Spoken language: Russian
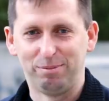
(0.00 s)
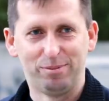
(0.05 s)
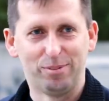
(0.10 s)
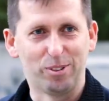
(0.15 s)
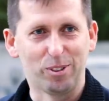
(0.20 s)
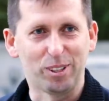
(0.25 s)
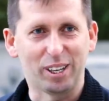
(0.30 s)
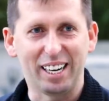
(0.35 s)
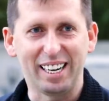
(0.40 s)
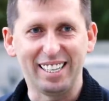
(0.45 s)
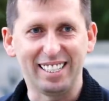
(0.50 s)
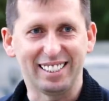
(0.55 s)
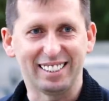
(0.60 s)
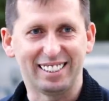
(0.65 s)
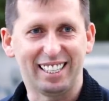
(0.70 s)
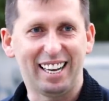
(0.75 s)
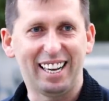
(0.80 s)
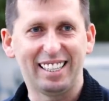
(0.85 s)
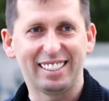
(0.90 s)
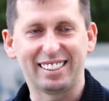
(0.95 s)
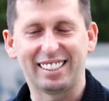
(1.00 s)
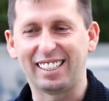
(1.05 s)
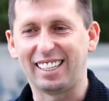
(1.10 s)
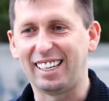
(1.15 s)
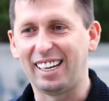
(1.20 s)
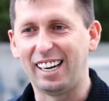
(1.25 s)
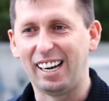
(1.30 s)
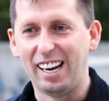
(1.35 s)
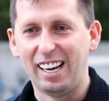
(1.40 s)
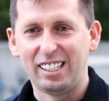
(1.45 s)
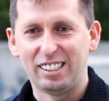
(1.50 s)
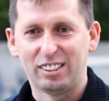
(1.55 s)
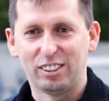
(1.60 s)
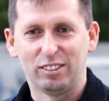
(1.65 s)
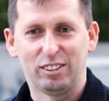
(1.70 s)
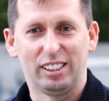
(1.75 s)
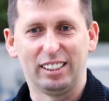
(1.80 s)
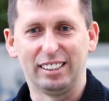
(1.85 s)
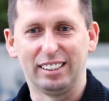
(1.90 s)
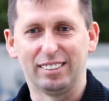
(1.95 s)
в Украине, да, это
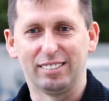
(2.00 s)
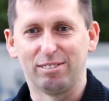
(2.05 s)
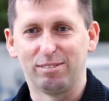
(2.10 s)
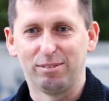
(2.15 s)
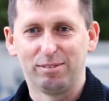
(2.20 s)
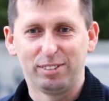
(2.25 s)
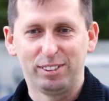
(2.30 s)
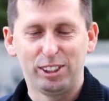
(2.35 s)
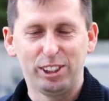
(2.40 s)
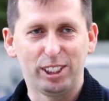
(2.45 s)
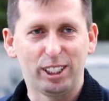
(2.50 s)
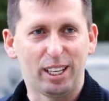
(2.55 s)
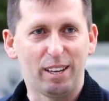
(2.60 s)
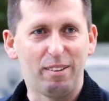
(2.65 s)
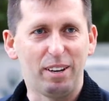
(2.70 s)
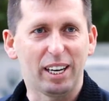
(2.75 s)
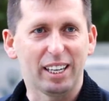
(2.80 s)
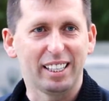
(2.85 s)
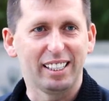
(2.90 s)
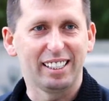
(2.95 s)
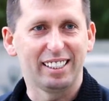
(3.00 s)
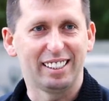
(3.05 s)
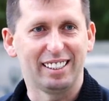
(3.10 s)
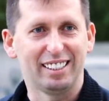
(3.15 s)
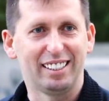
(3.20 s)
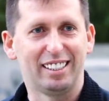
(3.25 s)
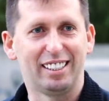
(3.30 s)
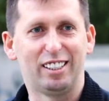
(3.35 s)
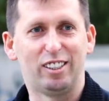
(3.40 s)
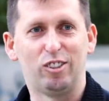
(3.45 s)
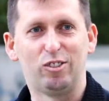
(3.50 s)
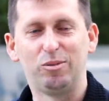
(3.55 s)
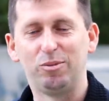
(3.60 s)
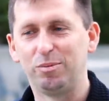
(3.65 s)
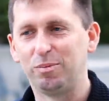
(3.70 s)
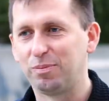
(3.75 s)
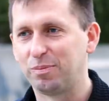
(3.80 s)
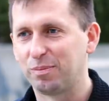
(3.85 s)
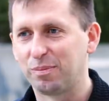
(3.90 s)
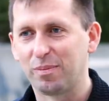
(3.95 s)
человек э,
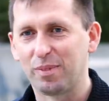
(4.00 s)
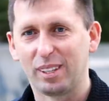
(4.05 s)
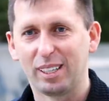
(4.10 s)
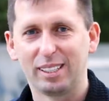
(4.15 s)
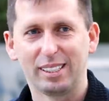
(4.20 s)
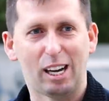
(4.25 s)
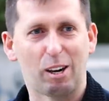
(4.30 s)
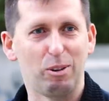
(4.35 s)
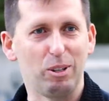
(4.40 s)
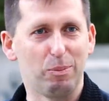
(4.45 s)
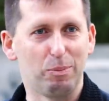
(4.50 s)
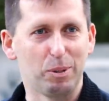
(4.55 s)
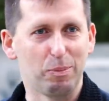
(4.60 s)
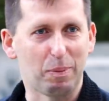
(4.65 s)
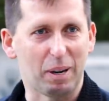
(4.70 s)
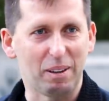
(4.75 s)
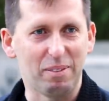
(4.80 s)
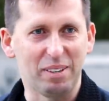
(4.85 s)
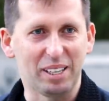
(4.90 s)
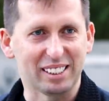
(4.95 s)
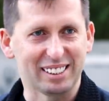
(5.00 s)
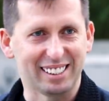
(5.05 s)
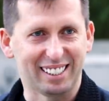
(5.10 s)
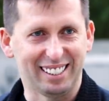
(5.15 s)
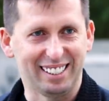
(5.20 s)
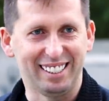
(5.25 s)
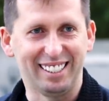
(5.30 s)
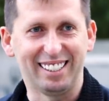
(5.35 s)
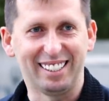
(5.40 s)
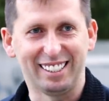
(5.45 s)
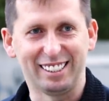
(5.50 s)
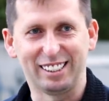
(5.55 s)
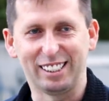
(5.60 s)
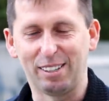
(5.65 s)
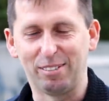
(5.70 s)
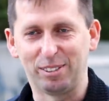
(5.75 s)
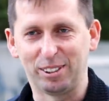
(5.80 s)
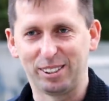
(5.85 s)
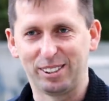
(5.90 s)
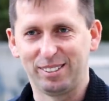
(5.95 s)
какой-нибудь профессор или
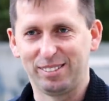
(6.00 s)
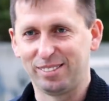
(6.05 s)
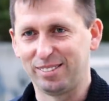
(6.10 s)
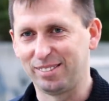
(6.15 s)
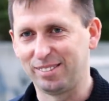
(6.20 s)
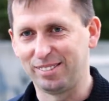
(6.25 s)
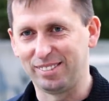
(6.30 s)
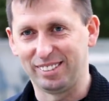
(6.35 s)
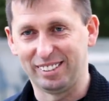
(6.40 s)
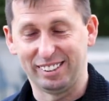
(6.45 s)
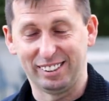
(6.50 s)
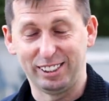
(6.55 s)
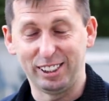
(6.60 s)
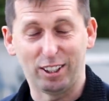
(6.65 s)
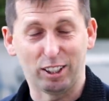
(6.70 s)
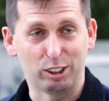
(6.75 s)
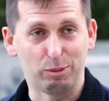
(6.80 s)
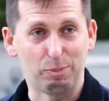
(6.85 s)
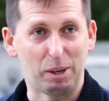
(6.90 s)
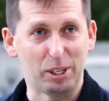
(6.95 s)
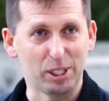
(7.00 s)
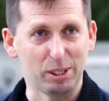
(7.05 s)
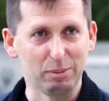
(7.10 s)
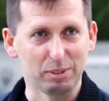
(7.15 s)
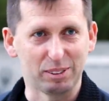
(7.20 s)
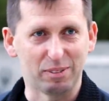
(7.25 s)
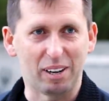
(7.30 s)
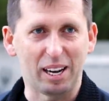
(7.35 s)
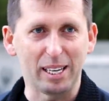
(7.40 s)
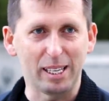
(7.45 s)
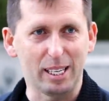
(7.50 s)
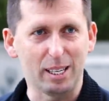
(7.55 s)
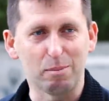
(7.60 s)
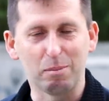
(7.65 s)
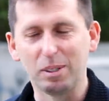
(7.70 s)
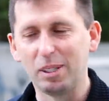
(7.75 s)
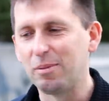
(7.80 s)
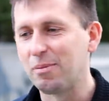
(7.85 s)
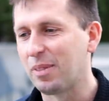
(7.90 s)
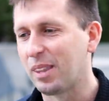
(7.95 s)
там вот человек с большим
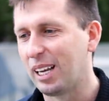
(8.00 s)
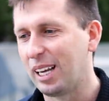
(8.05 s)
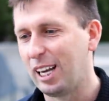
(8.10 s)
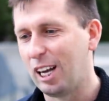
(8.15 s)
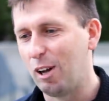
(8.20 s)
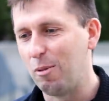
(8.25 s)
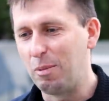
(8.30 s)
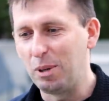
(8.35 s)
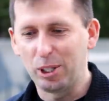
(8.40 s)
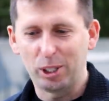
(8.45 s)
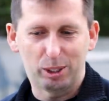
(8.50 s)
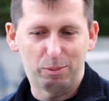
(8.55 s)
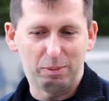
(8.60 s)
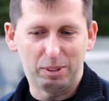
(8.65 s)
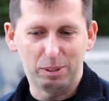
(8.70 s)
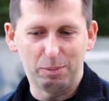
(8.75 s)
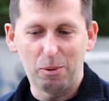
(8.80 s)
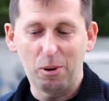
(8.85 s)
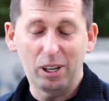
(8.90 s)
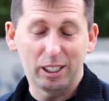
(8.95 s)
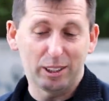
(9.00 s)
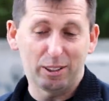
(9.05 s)
званием пишет письмо,